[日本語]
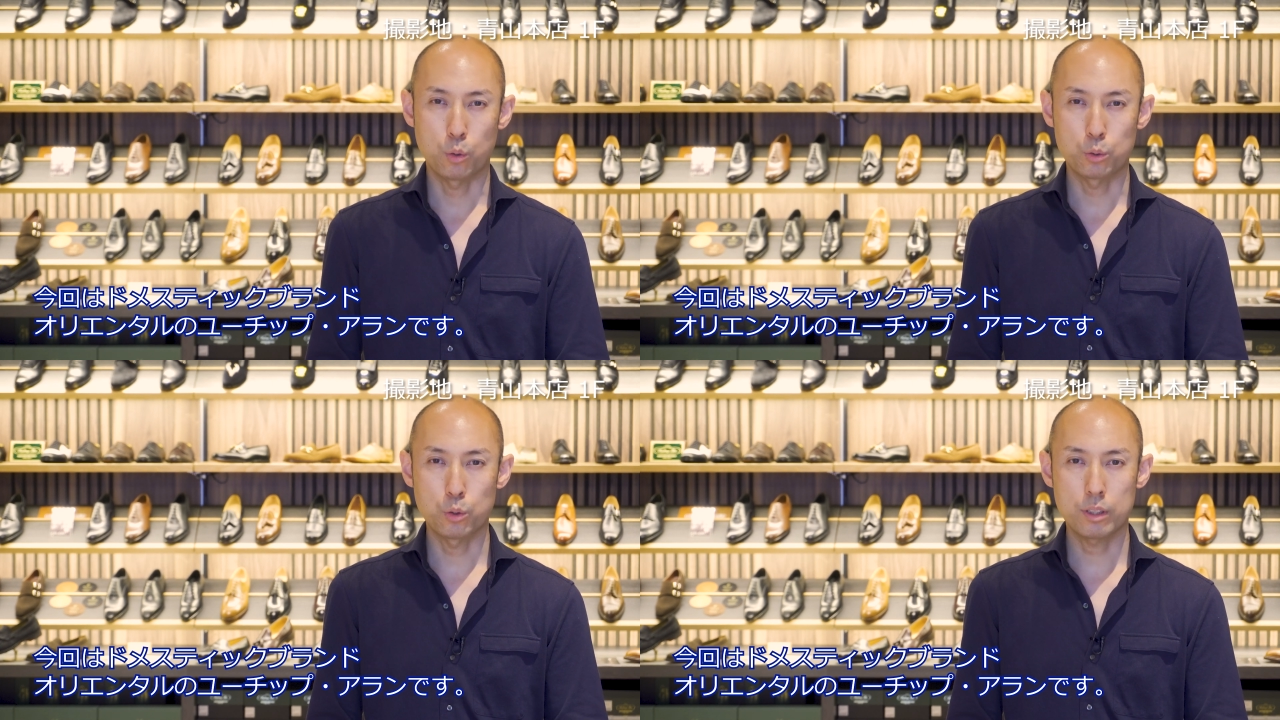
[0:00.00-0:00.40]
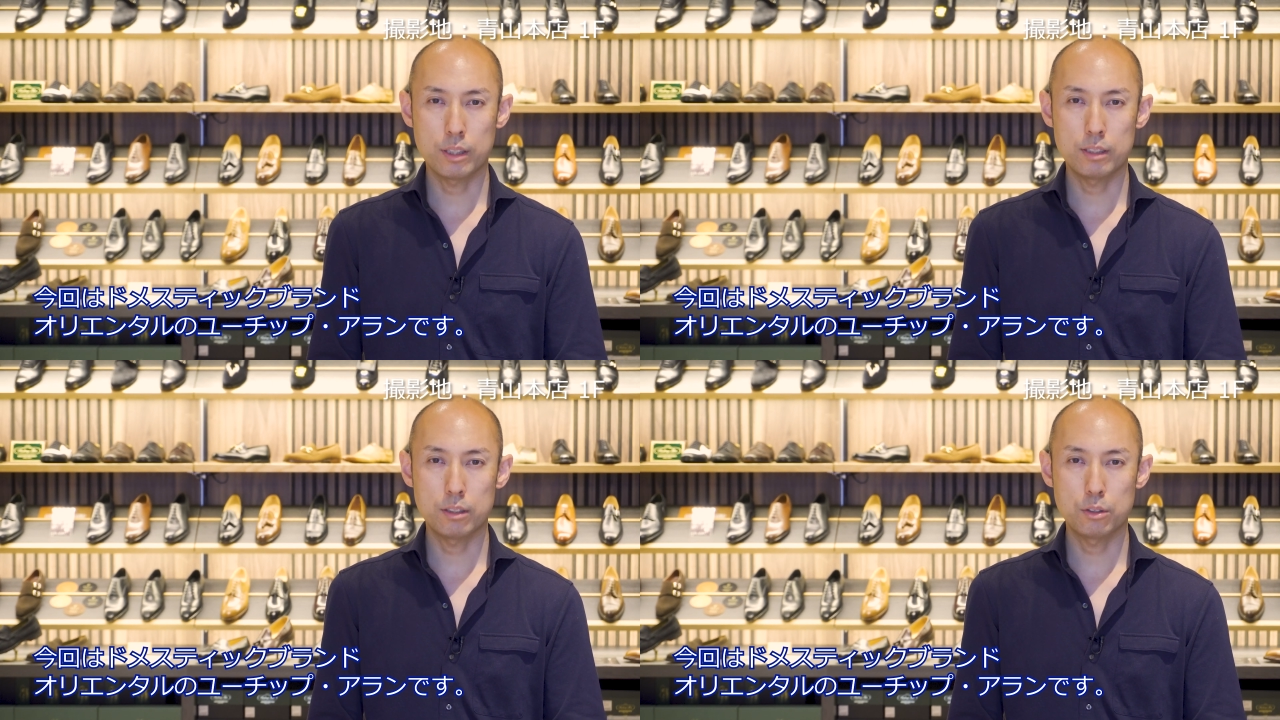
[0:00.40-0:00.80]
ご紹
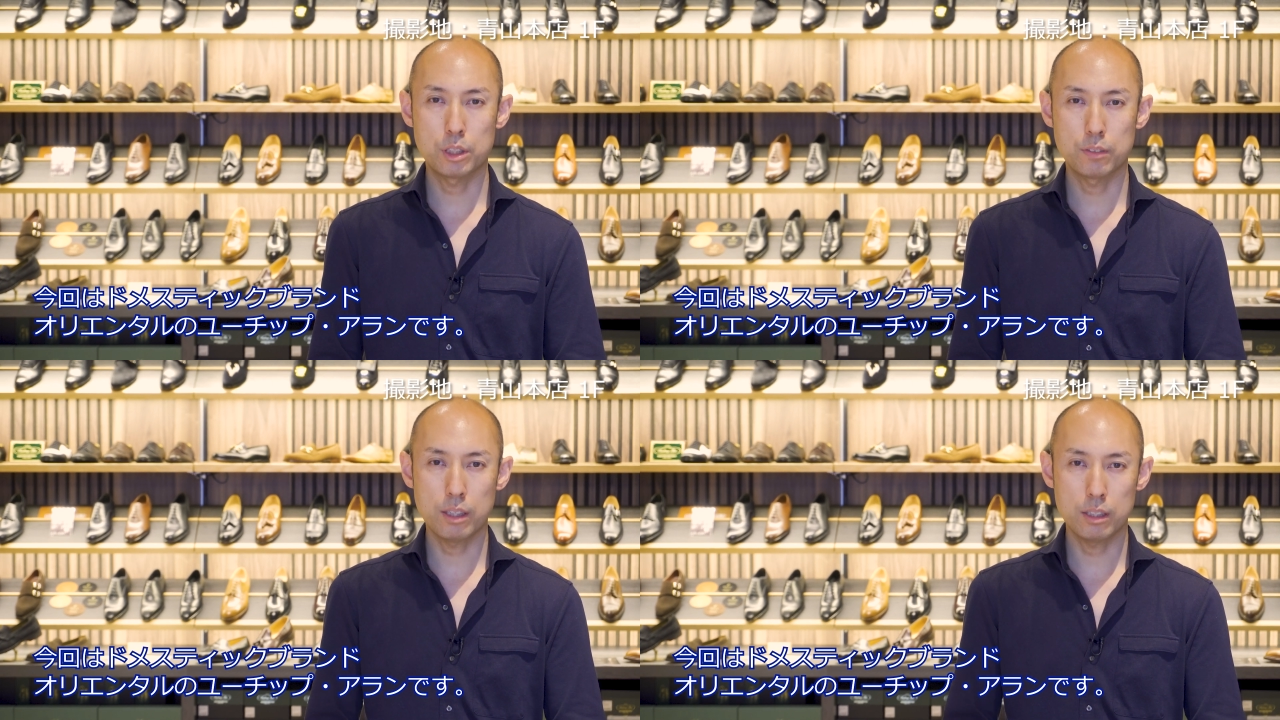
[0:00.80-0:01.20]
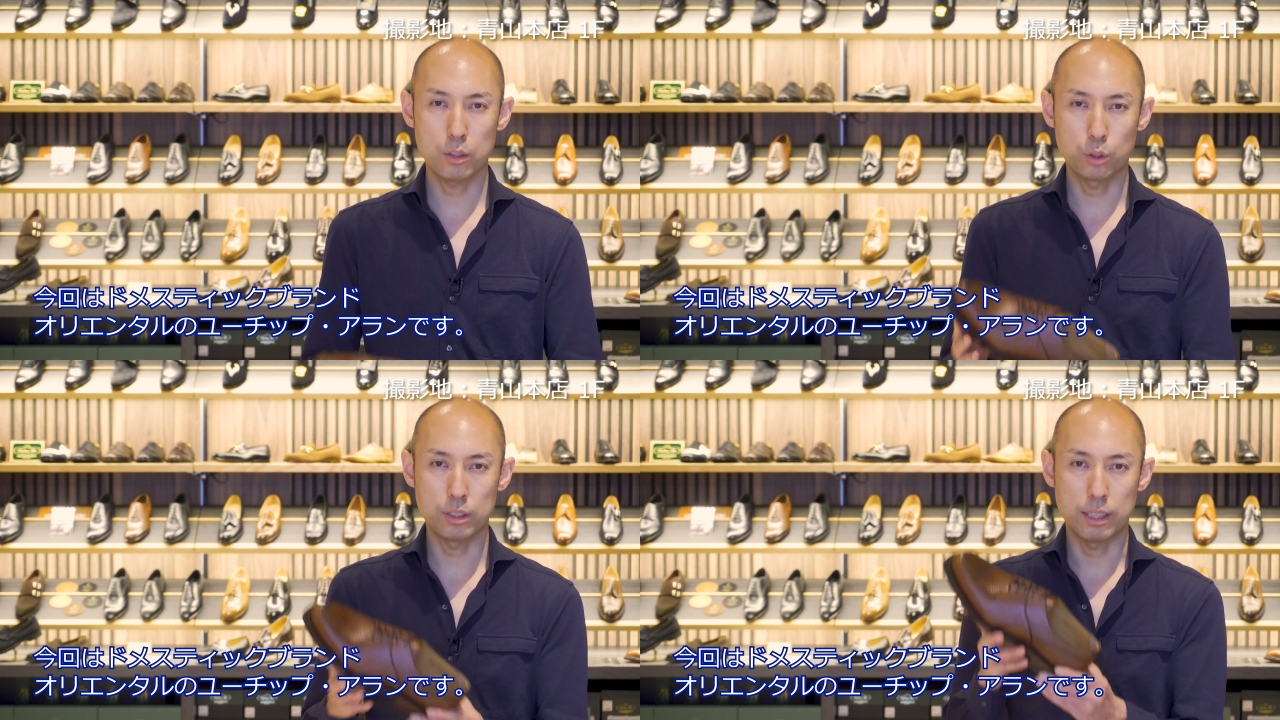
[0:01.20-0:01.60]
介する靴は
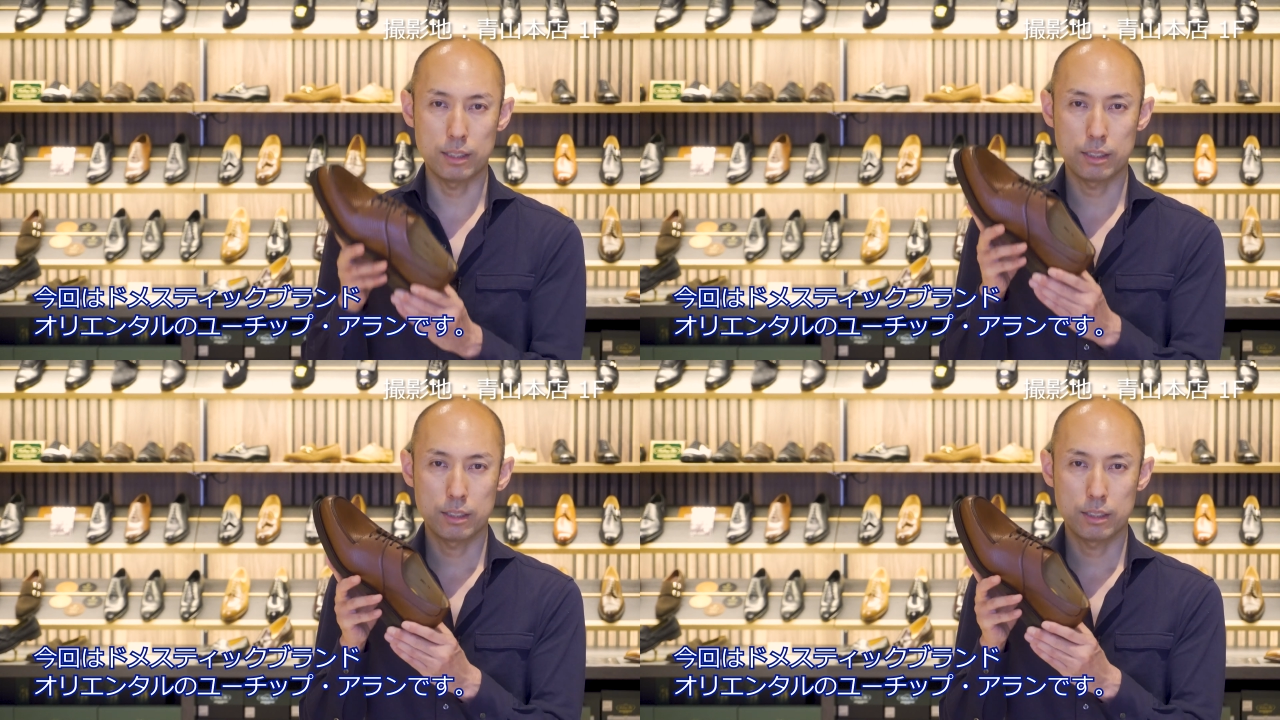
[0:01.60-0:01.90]
こちら、